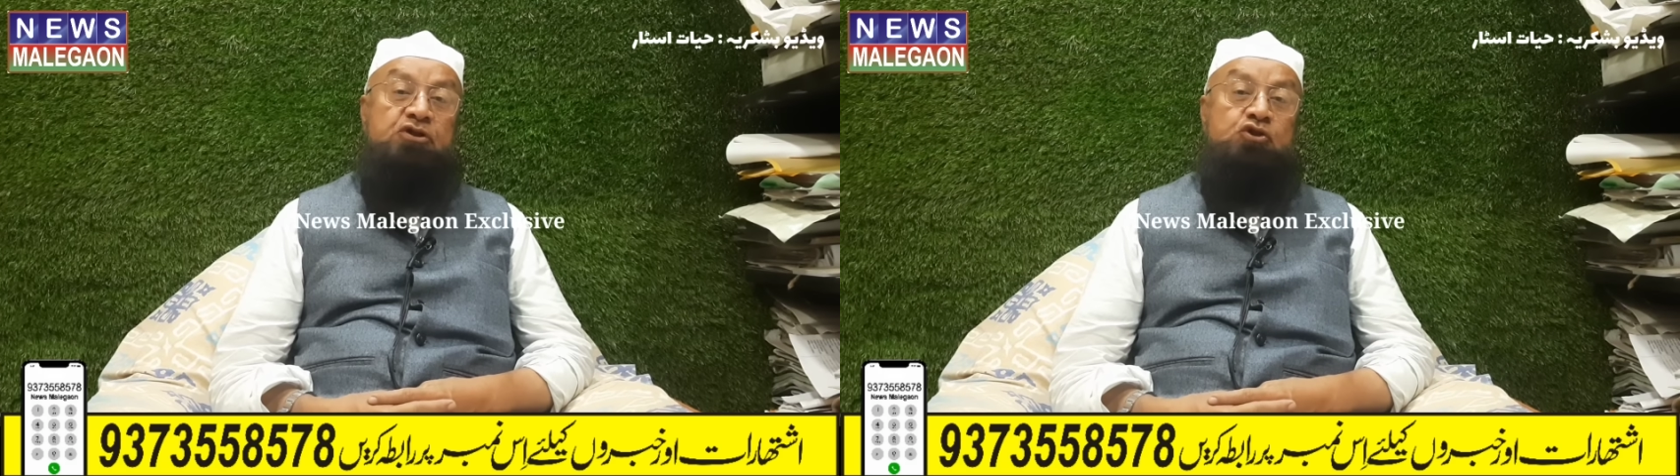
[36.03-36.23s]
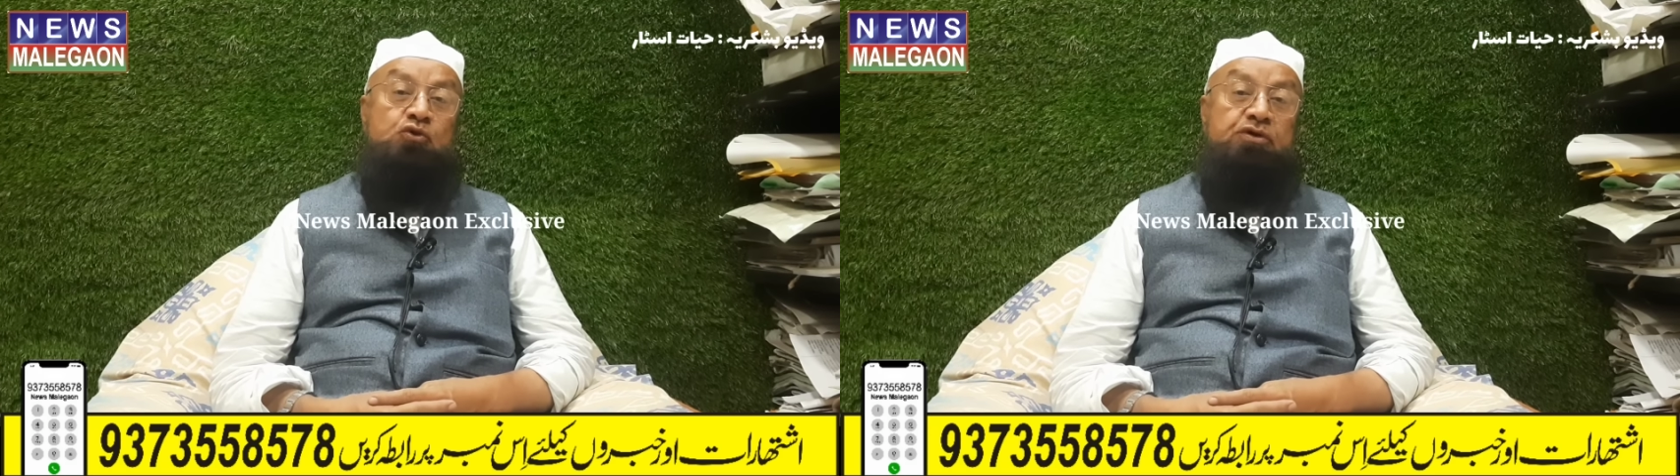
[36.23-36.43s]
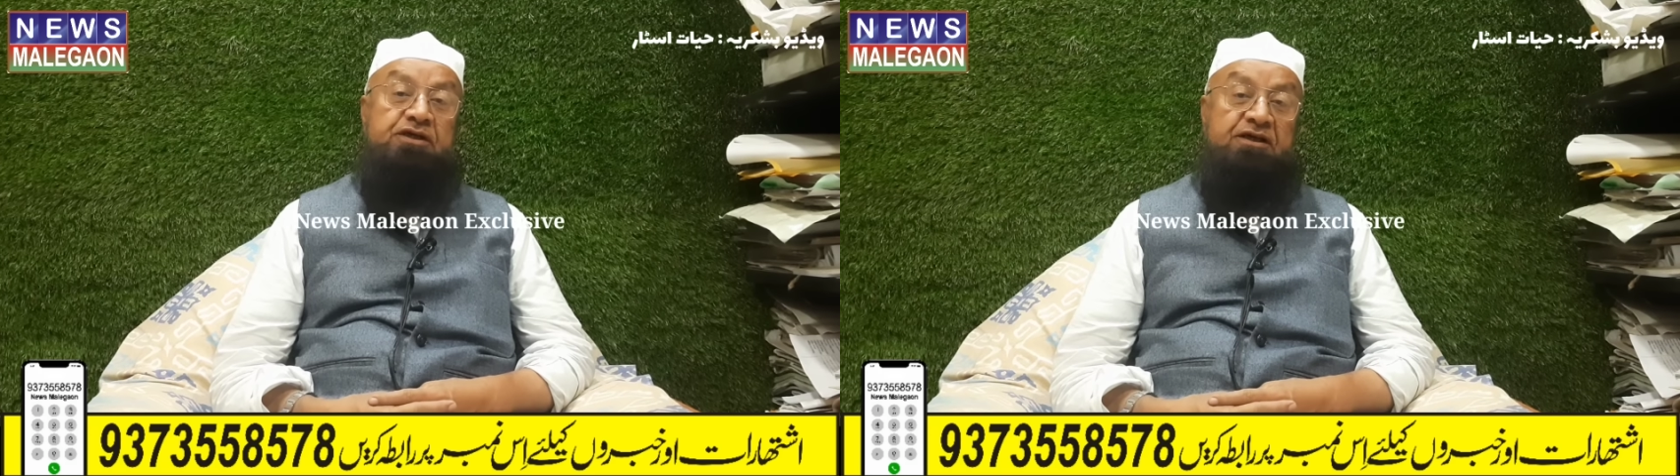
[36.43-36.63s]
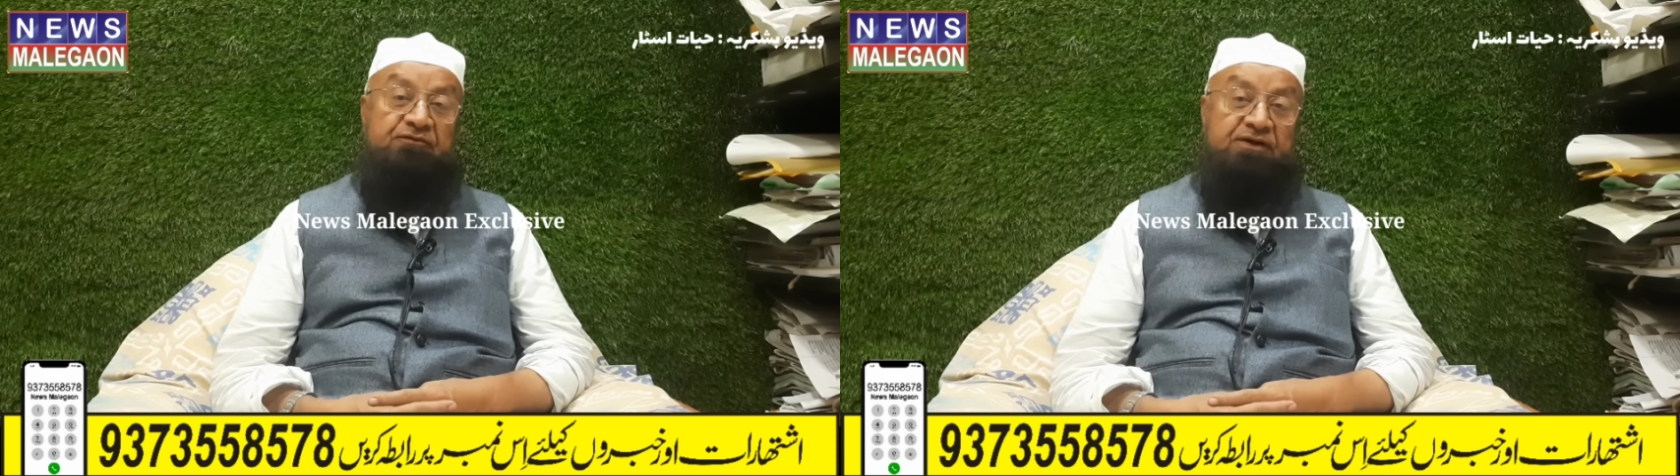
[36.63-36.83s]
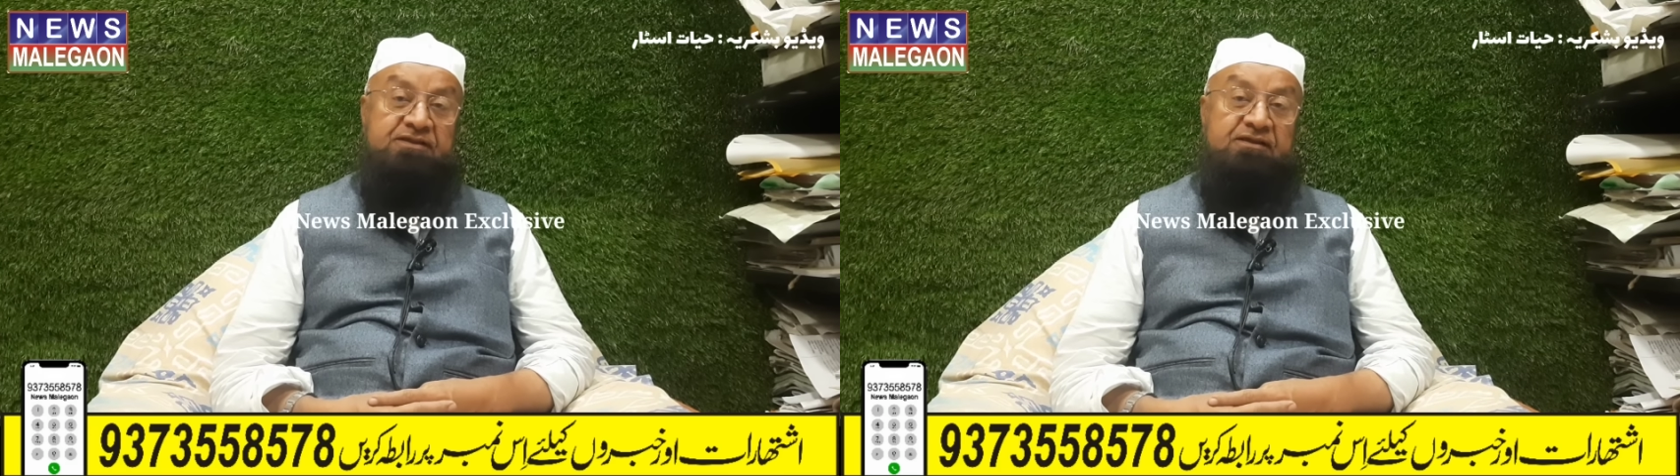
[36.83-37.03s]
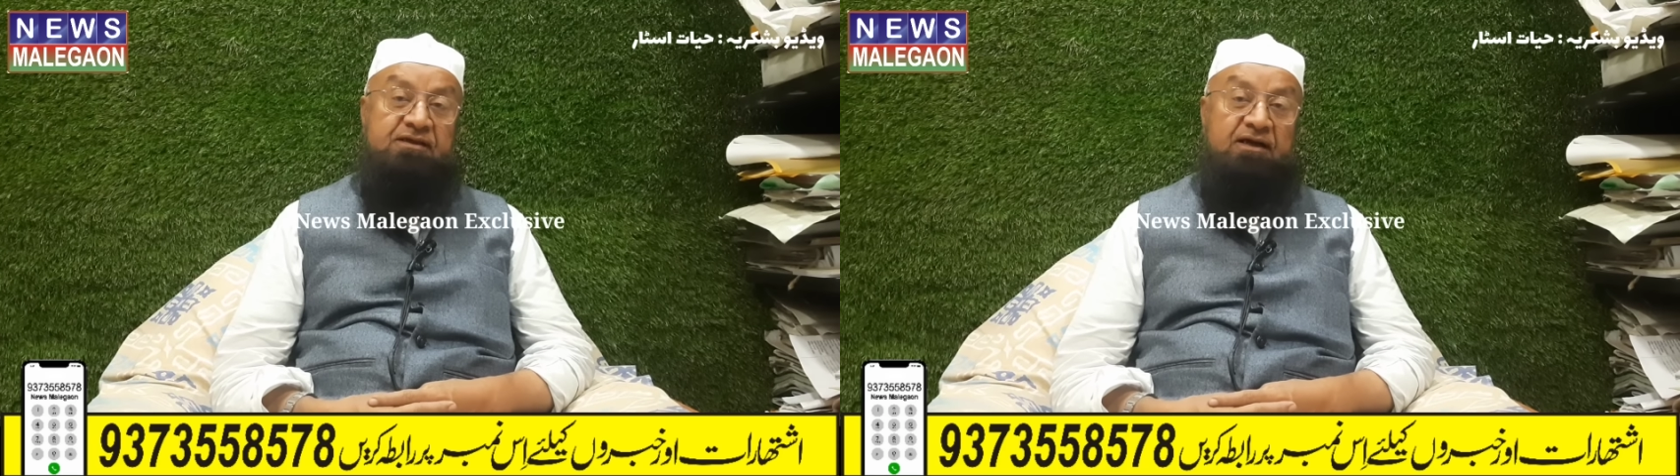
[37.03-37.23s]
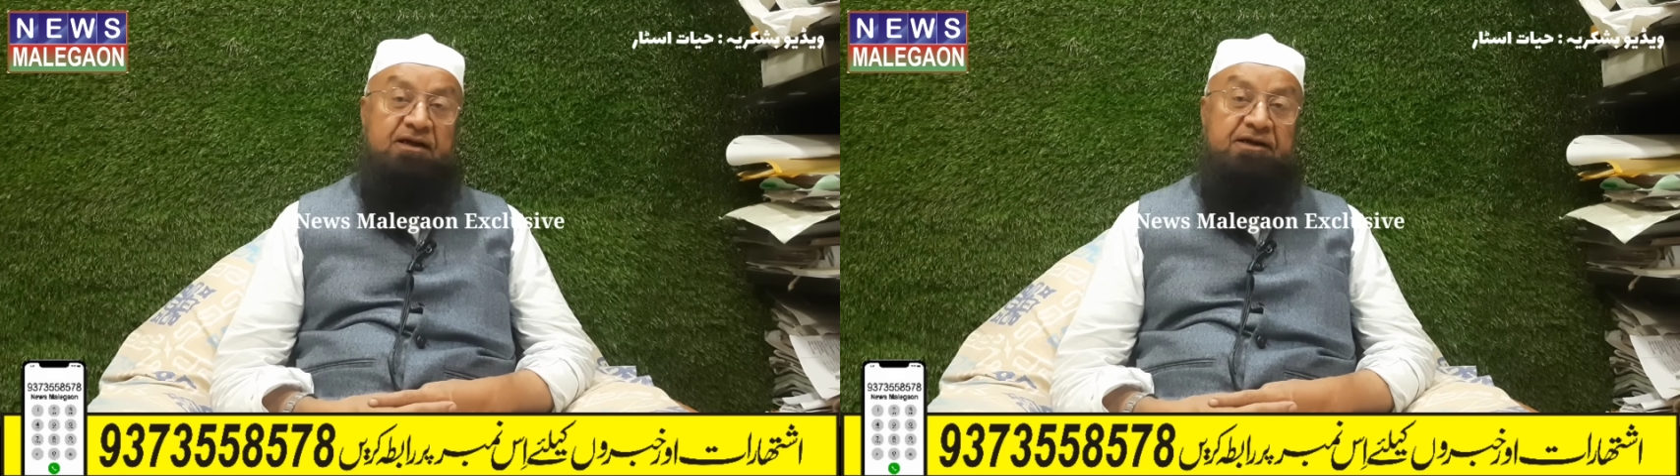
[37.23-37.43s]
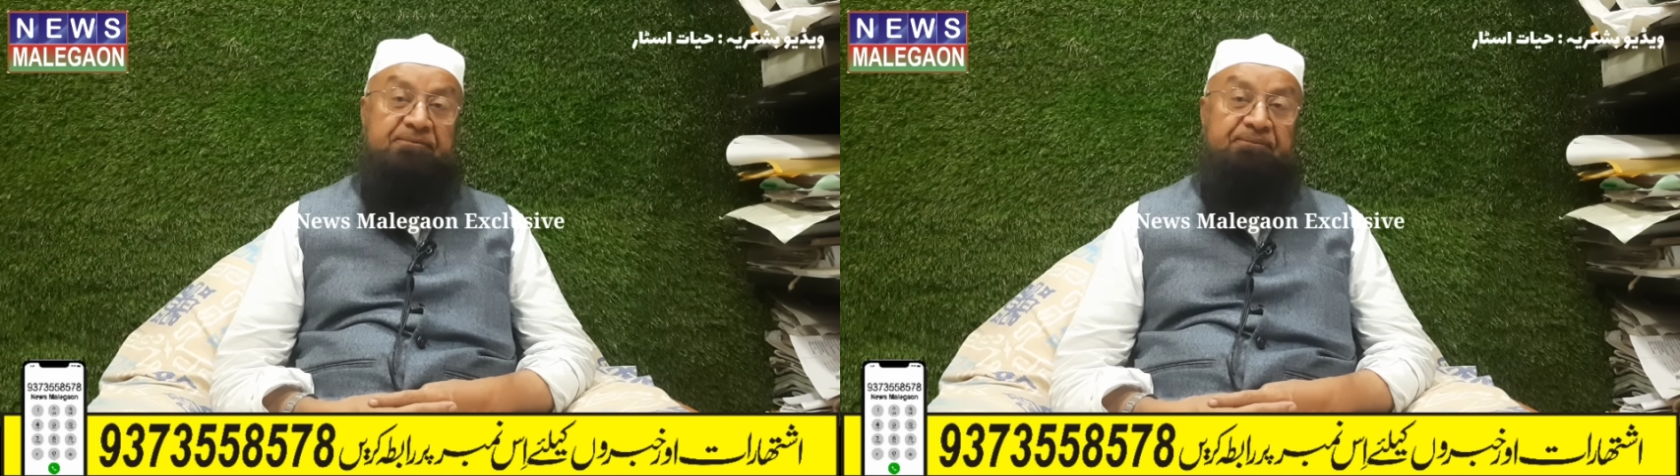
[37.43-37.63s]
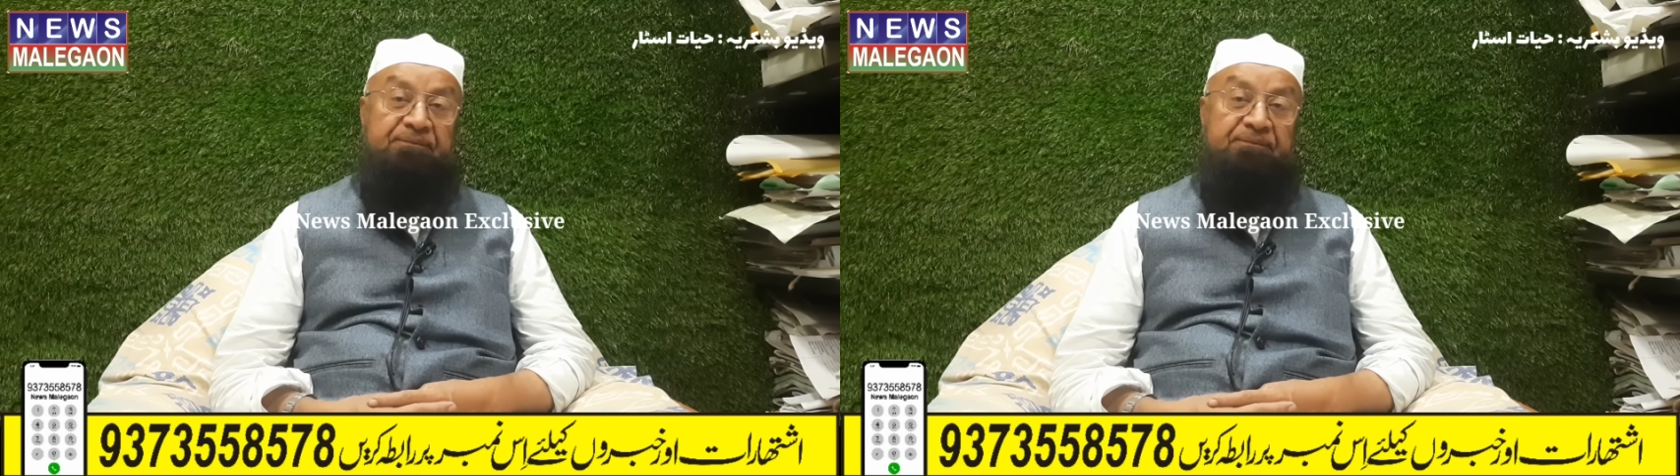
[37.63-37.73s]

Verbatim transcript: बच्चों की हिफाजत करना